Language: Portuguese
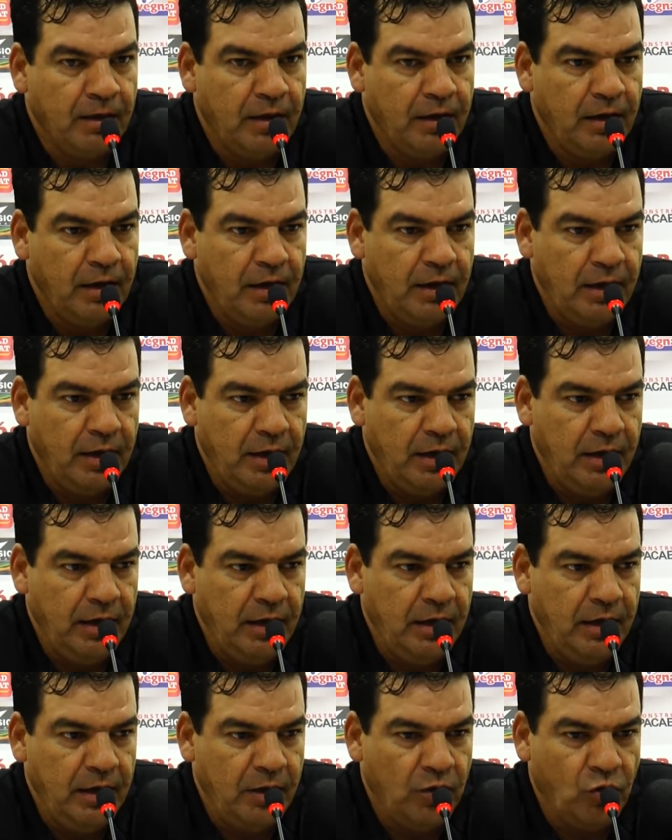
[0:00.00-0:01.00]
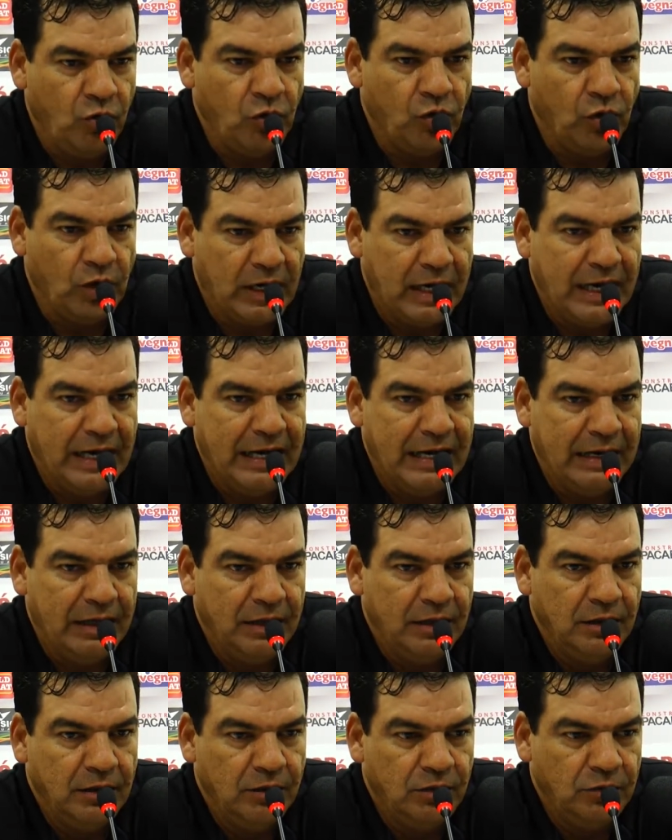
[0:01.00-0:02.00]
É, em colocar
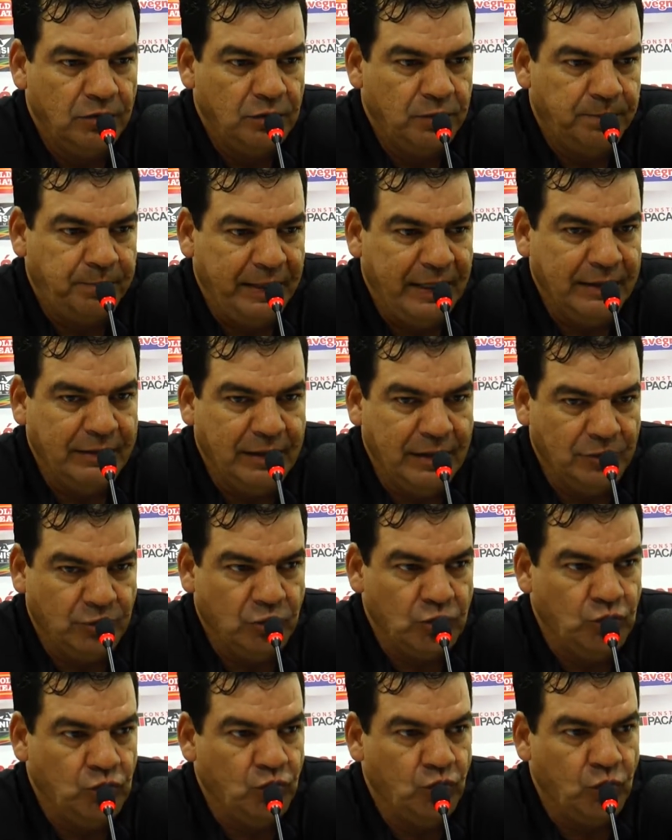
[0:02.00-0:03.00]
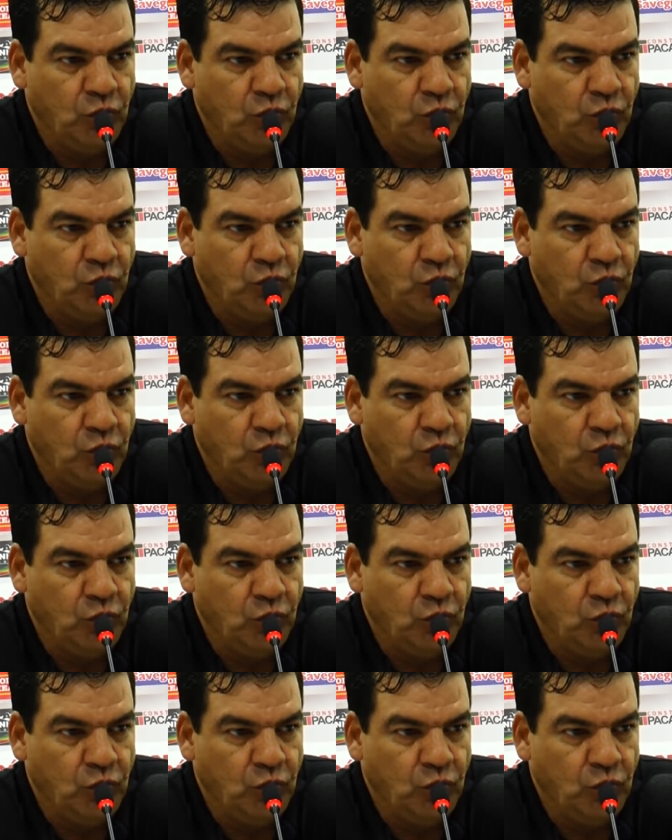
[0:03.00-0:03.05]
o pé dentro de um